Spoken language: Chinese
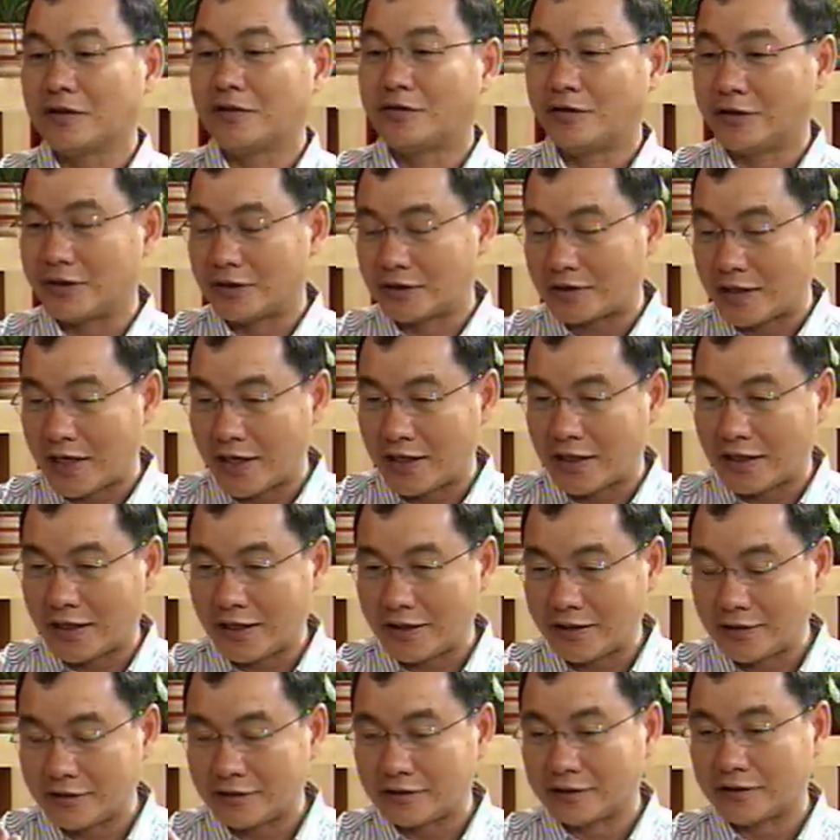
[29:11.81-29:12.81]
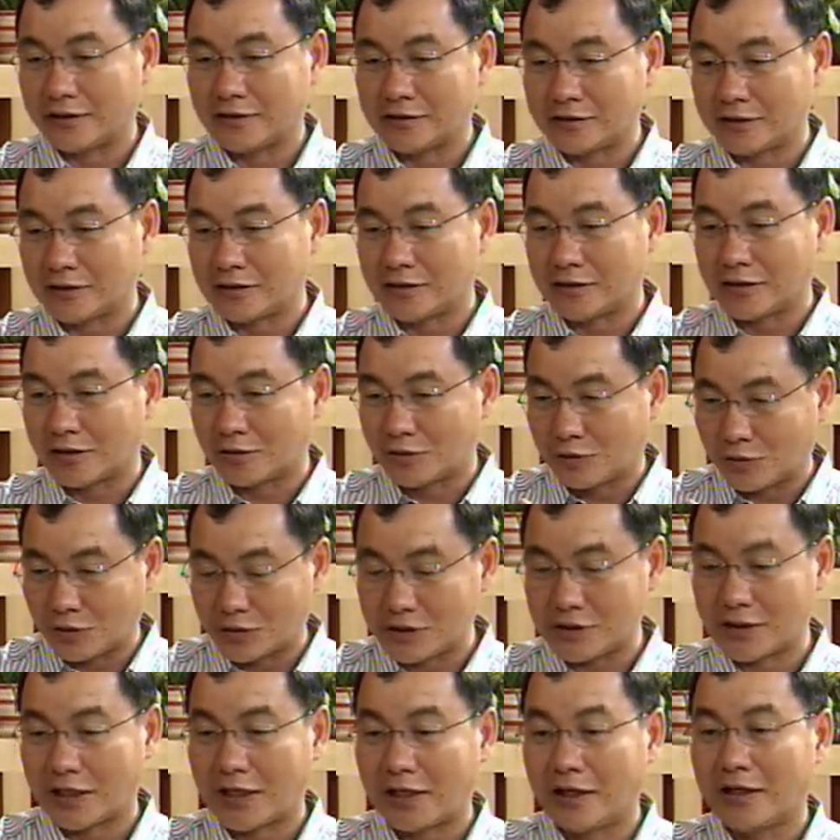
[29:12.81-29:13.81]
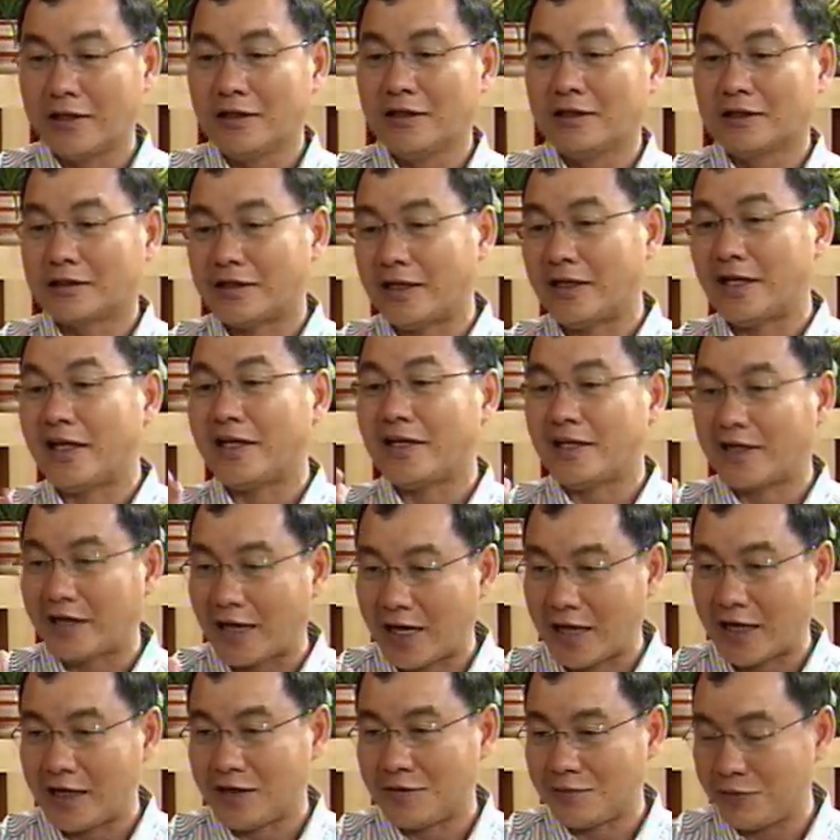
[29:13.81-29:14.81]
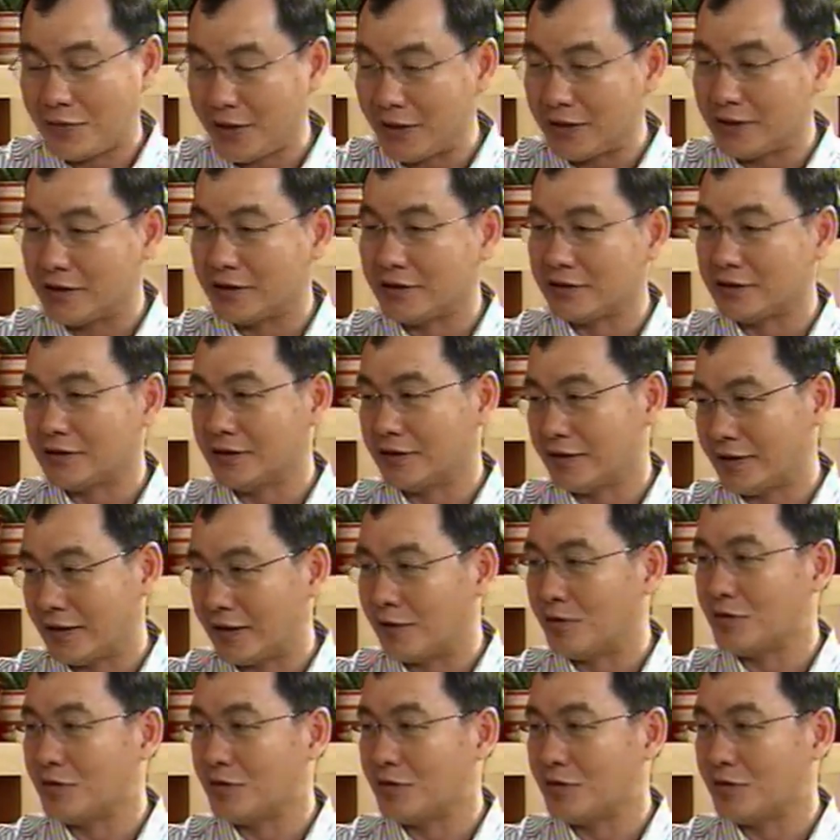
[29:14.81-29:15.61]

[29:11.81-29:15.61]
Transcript: 会带来和整个国家带来改变的人啊，